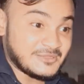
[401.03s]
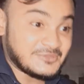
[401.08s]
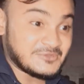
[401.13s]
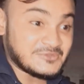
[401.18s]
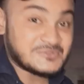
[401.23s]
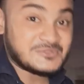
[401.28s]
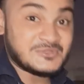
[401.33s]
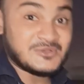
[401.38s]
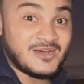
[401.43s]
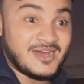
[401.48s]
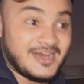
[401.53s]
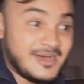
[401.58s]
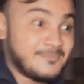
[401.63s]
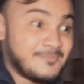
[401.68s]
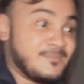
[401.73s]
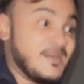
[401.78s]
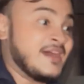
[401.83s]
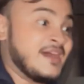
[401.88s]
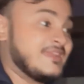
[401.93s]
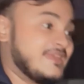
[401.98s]
दोस्तों अब
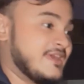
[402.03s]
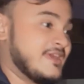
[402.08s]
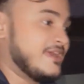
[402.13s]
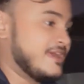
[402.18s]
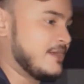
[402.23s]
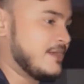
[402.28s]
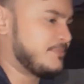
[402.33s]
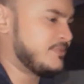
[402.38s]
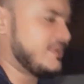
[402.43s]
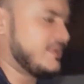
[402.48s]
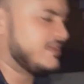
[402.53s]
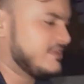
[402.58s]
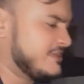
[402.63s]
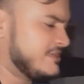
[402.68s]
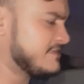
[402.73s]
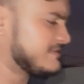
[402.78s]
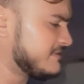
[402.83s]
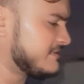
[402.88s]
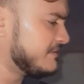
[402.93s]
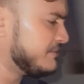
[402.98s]
बारी है अपने
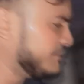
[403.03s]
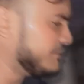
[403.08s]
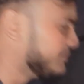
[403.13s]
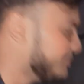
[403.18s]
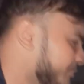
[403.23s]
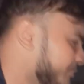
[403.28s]
इस न्यू